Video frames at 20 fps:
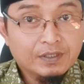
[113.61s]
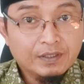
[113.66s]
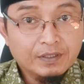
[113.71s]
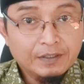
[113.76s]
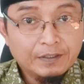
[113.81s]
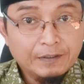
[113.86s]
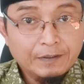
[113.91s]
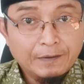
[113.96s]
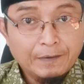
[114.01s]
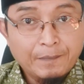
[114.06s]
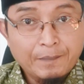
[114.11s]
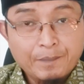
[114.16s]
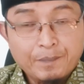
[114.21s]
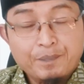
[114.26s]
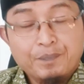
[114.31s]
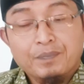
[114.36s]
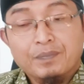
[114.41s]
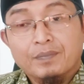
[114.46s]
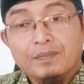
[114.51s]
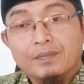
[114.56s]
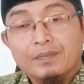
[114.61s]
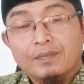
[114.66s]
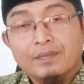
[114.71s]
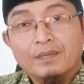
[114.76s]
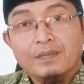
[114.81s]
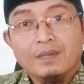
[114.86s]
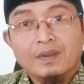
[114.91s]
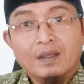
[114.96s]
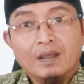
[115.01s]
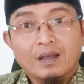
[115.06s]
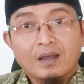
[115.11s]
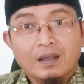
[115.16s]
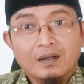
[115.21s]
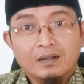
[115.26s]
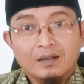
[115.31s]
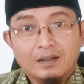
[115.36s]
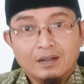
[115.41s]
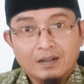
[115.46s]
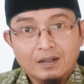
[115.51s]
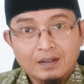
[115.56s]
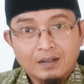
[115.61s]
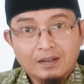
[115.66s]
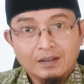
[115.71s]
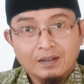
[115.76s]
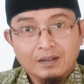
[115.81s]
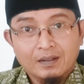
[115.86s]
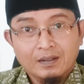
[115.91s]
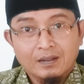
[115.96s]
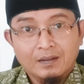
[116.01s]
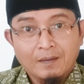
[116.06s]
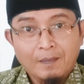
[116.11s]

ini adalah